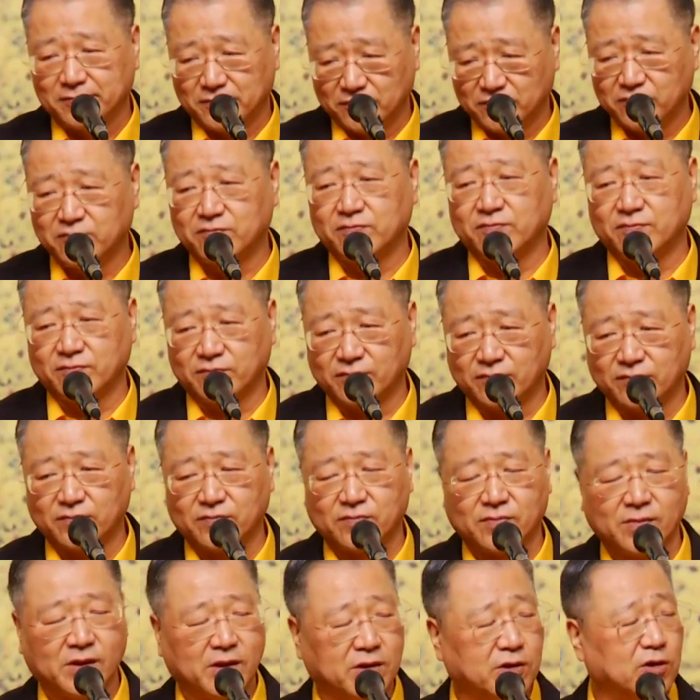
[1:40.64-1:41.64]
嗯，
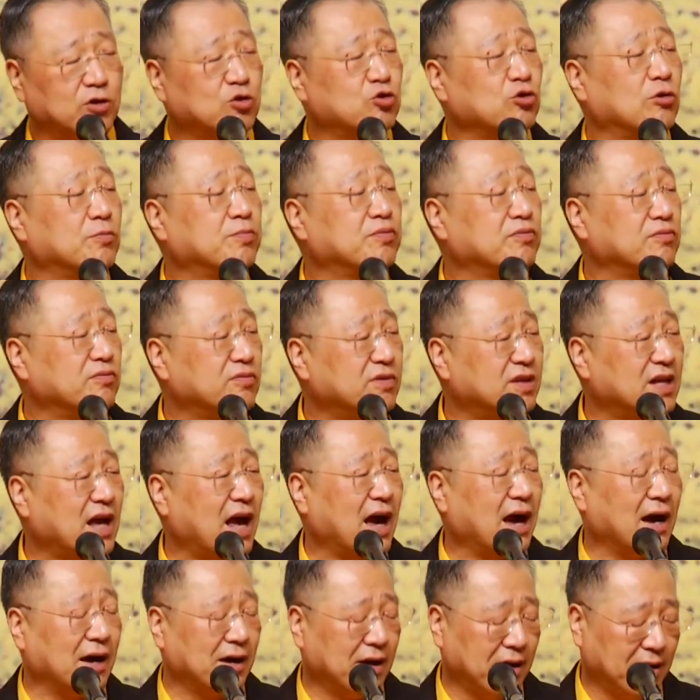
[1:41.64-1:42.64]
要做菩
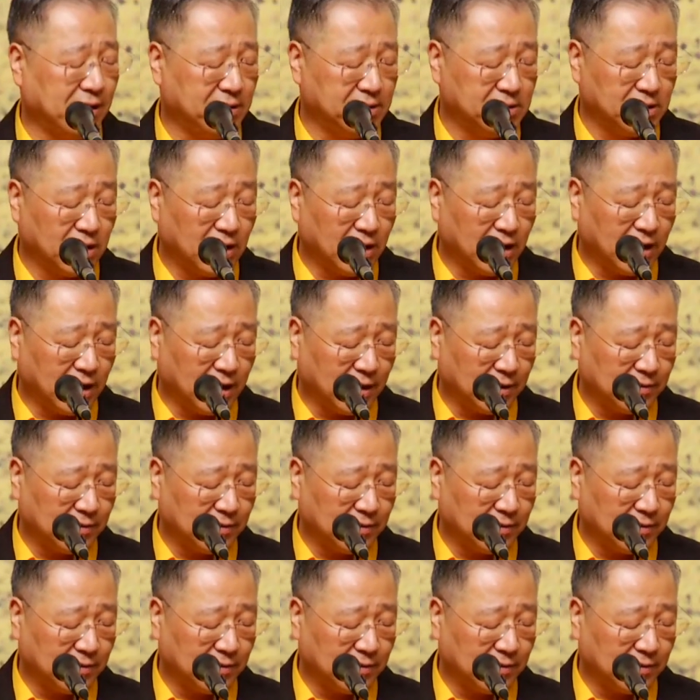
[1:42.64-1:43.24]
萨啊。